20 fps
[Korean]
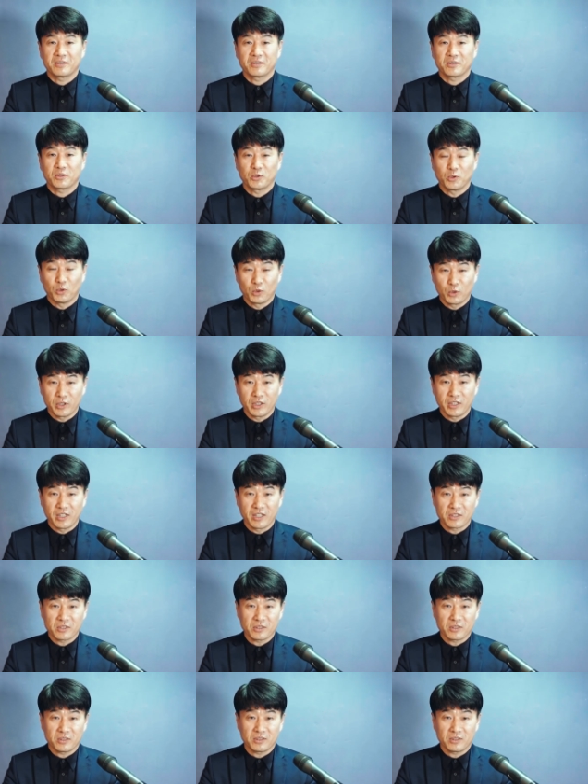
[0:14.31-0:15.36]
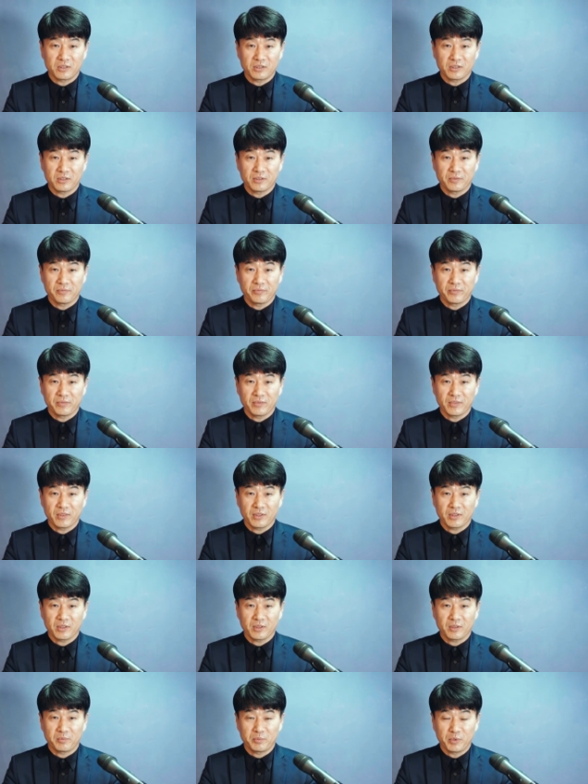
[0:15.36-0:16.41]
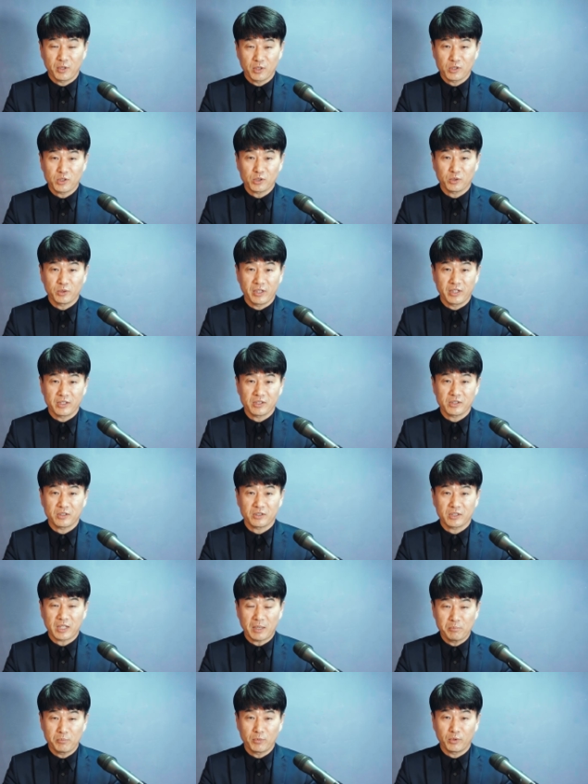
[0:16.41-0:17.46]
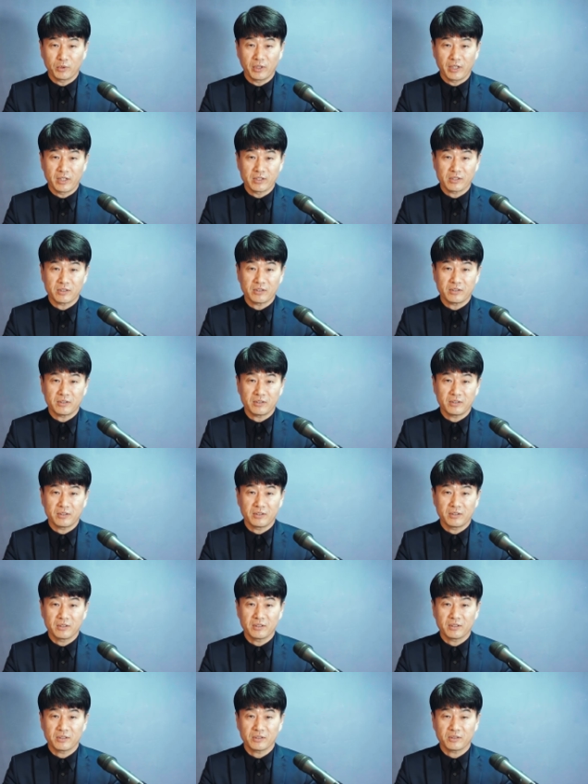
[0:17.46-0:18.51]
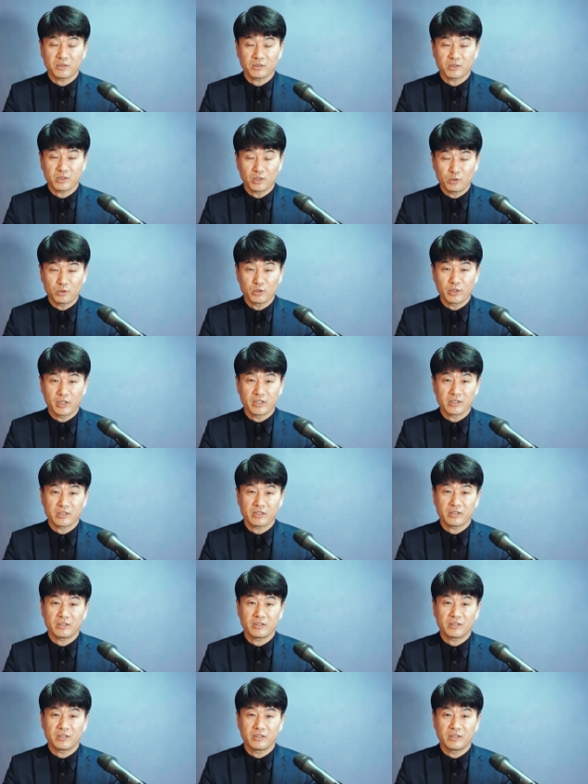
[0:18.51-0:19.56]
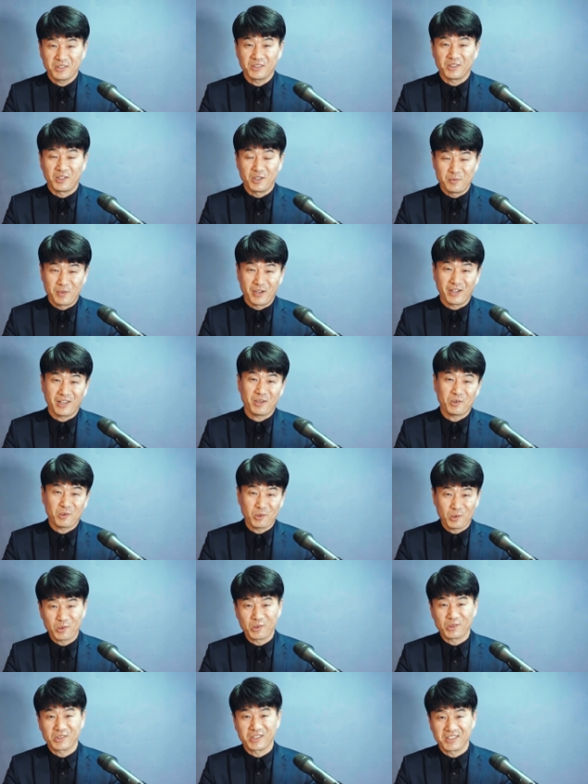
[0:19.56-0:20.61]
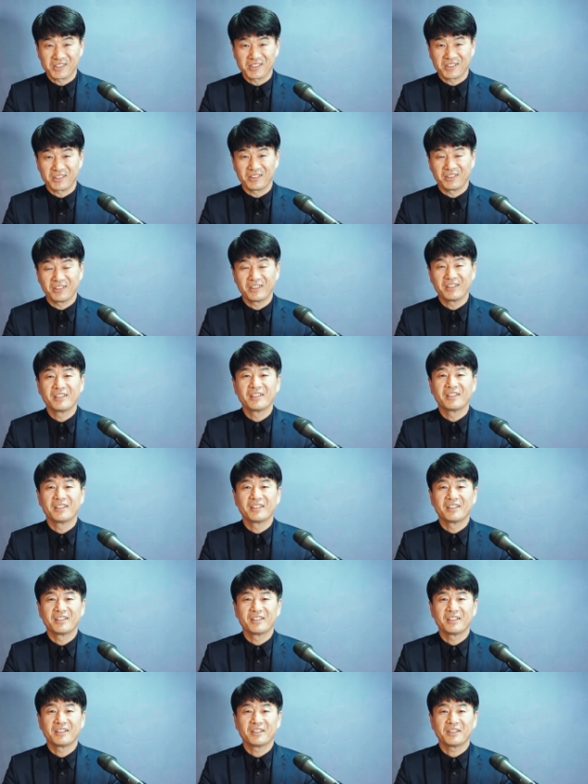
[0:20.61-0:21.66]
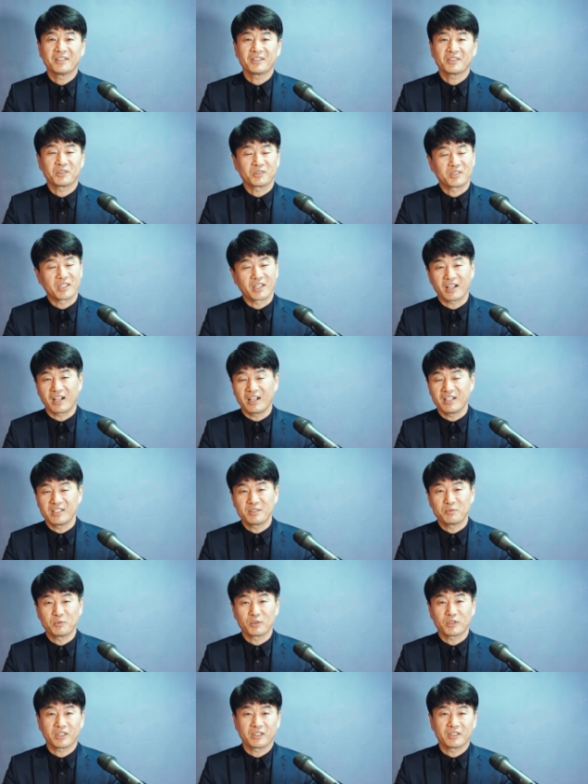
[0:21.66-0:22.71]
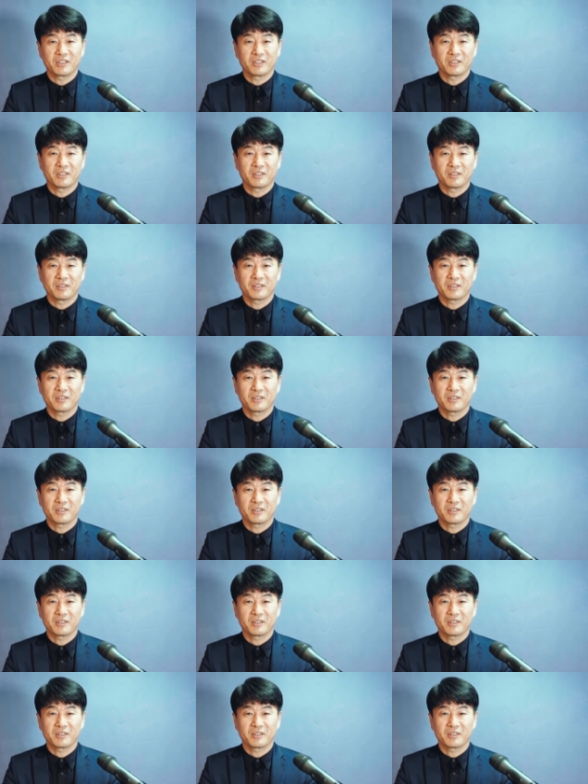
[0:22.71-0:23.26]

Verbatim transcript: 또 용인에서, 또 평촌에서, 삼본에서, 또 서울에서, 열방의 곳곳에서, 또 제가 알지 못하는